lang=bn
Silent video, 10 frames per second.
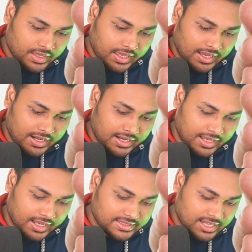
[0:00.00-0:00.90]
এখানে
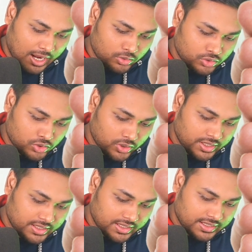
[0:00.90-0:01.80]
লেখা আছে
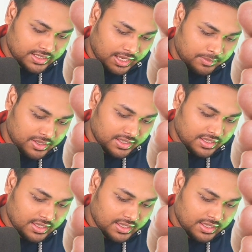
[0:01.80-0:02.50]
আউটগোয়িং ইনকামিং